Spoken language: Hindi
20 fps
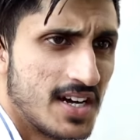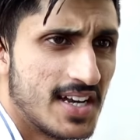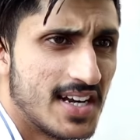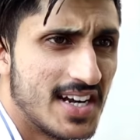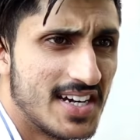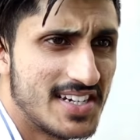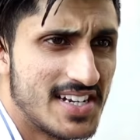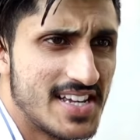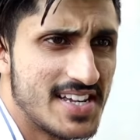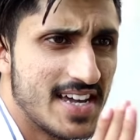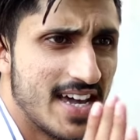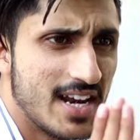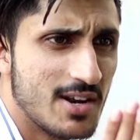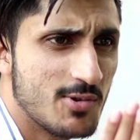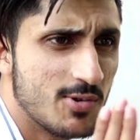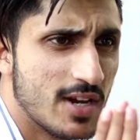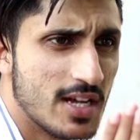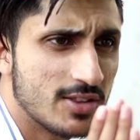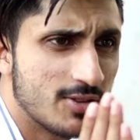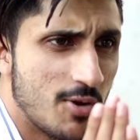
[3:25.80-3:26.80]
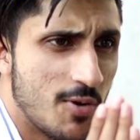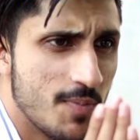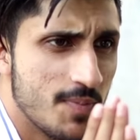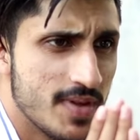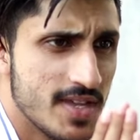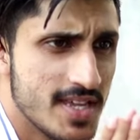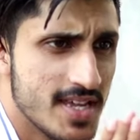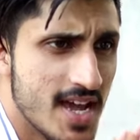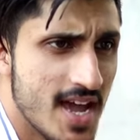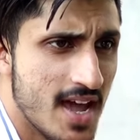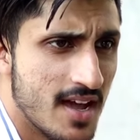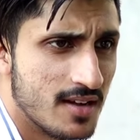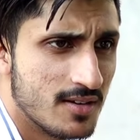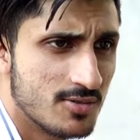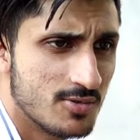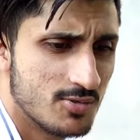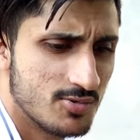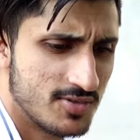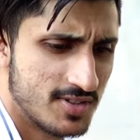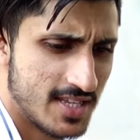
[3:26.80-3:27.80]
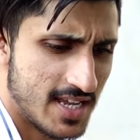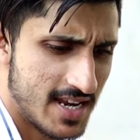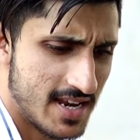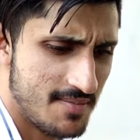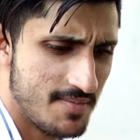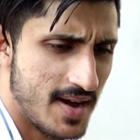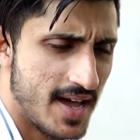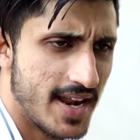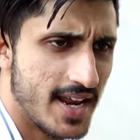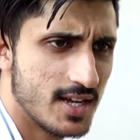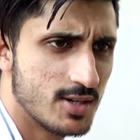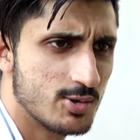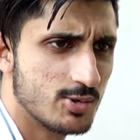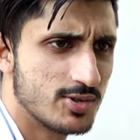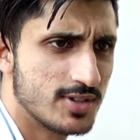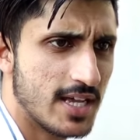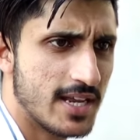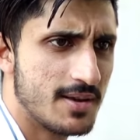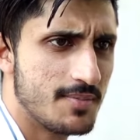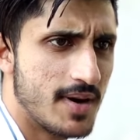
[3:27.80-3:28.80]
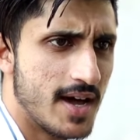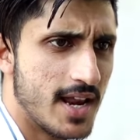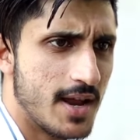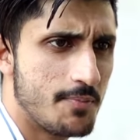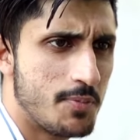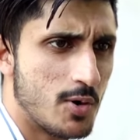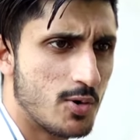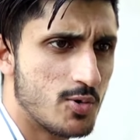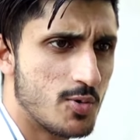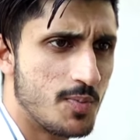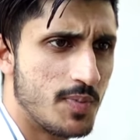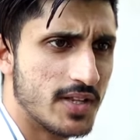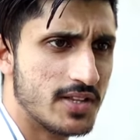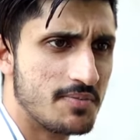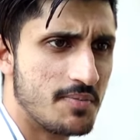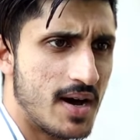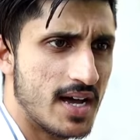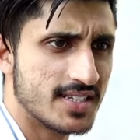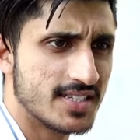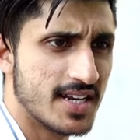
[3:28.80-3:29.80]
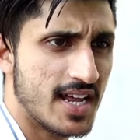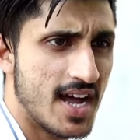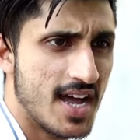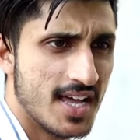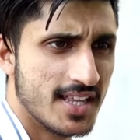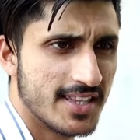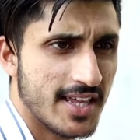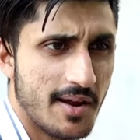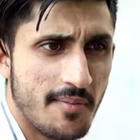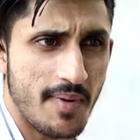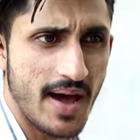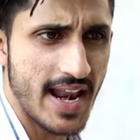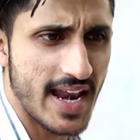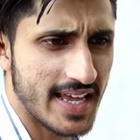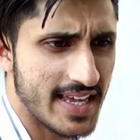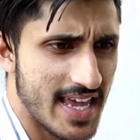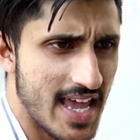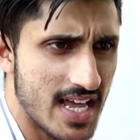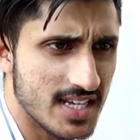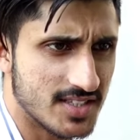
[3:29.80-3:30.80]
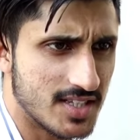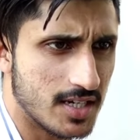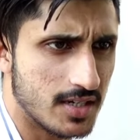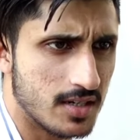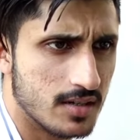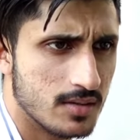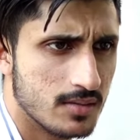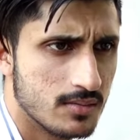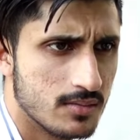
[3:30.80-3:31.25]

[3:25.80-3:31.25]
अरे ठीक है रहा तुम भी है कुत्ते नहीं मारे कुत्ते नहीं मारे फुकुम बदमाश ना तना मारे के आज तक